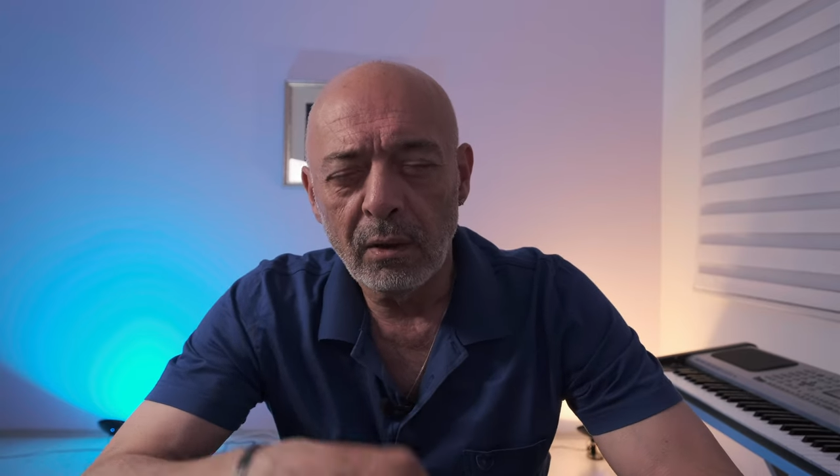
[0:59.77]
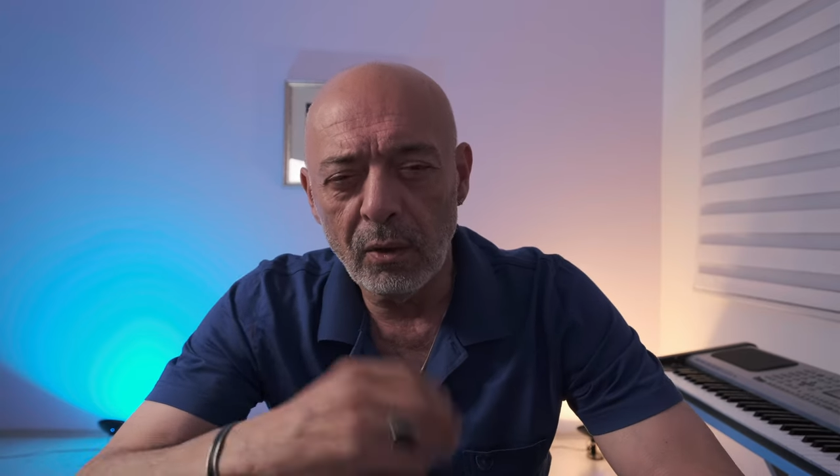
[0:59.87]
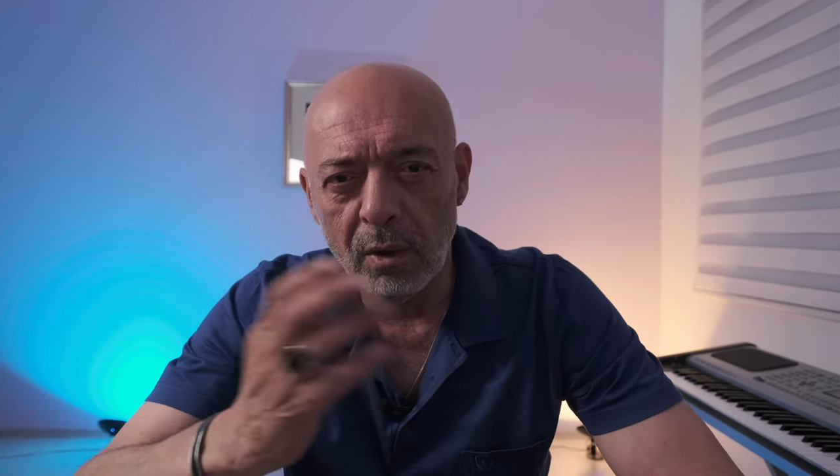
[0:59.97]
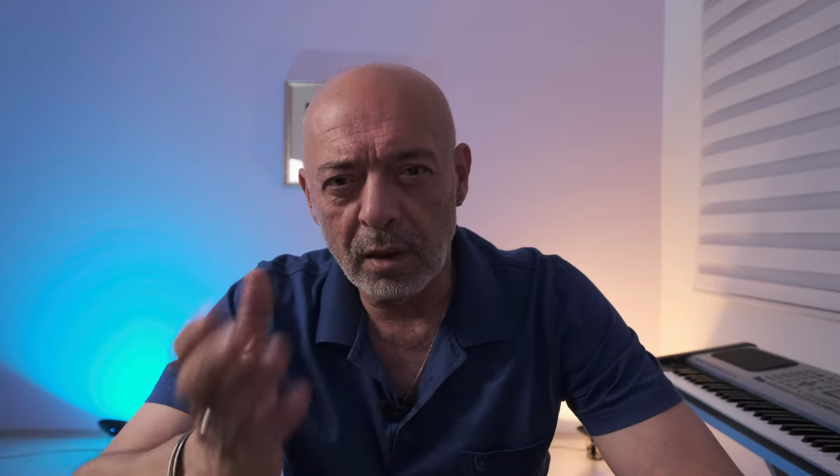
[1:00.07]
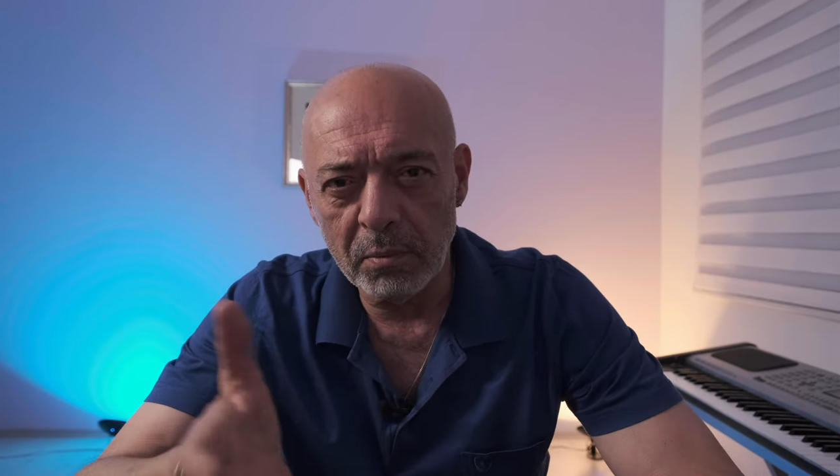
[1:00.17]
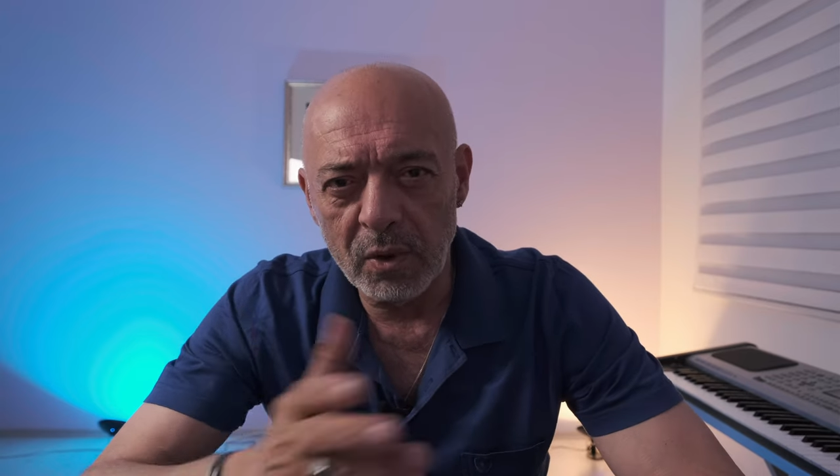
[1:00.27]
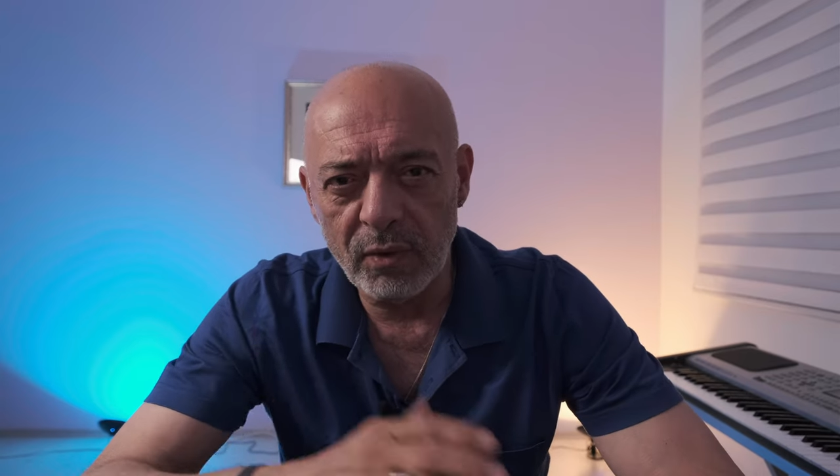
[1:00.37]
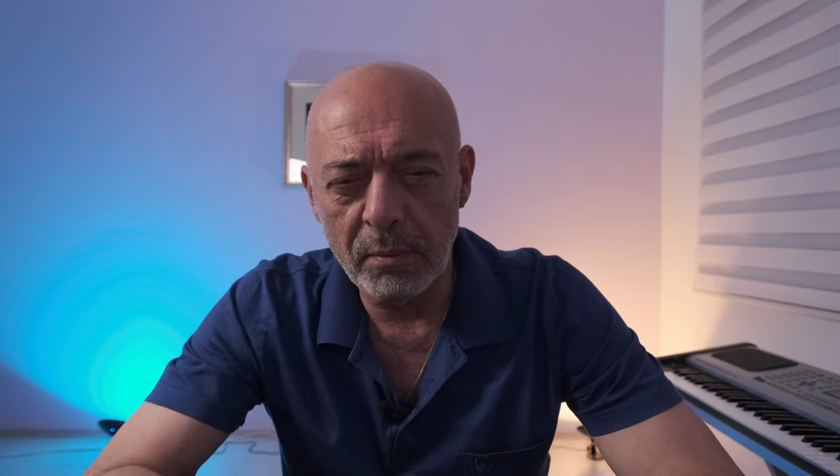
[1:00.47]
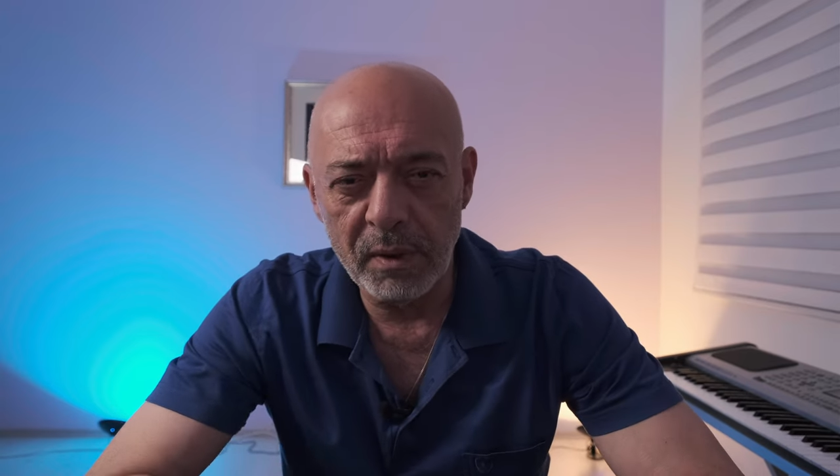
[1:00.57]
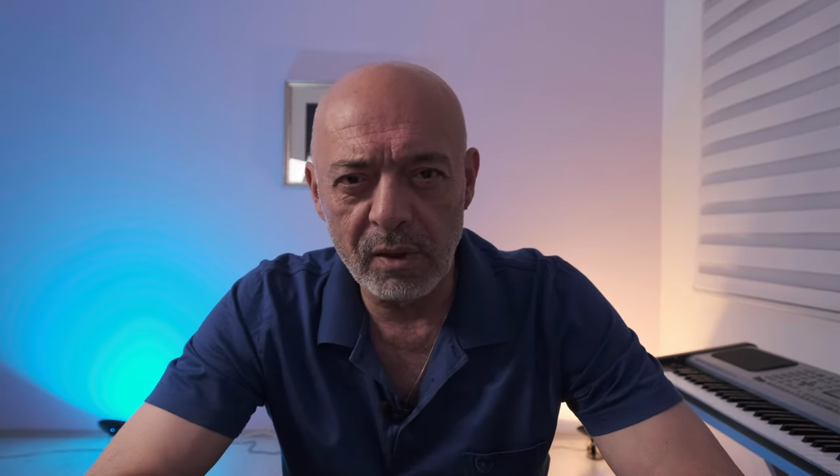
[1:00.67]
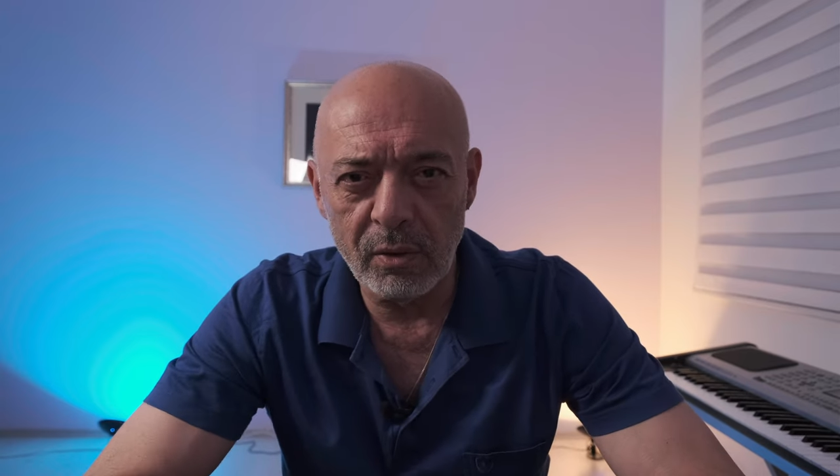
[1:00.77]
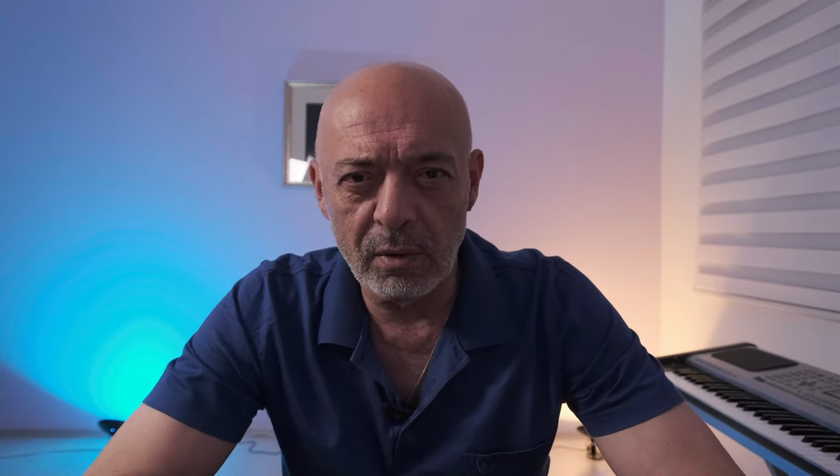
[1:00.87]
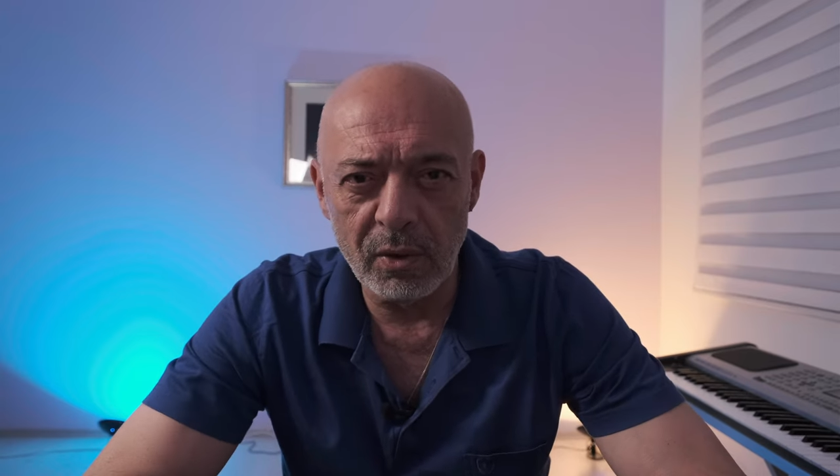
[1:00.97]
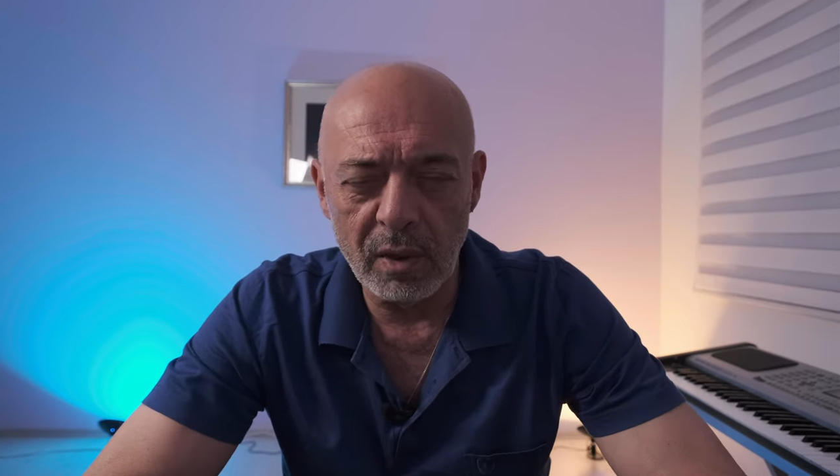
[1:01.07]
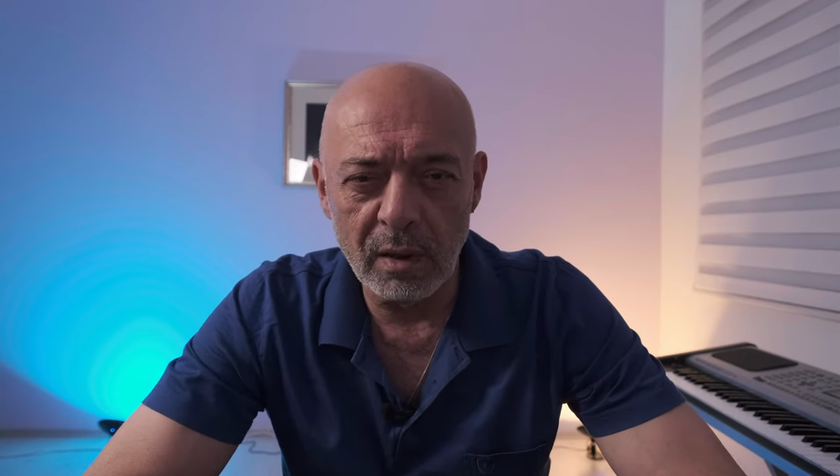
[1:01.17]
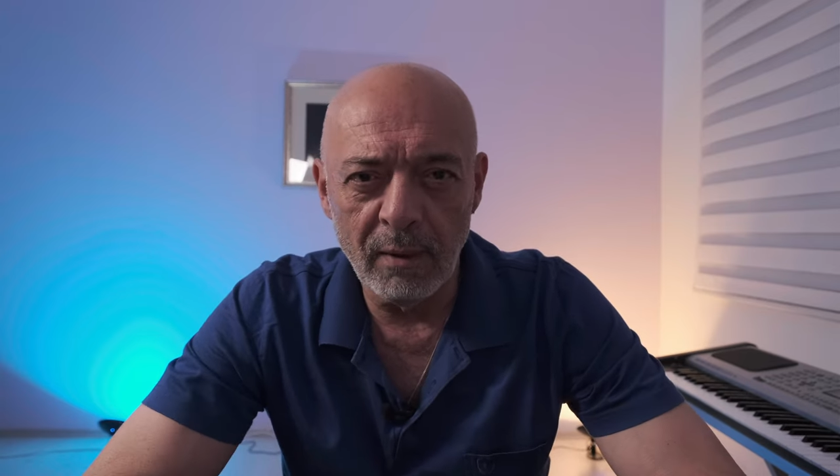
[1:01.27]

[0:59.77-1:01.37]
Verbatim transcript: Yok 60 FPS olacak.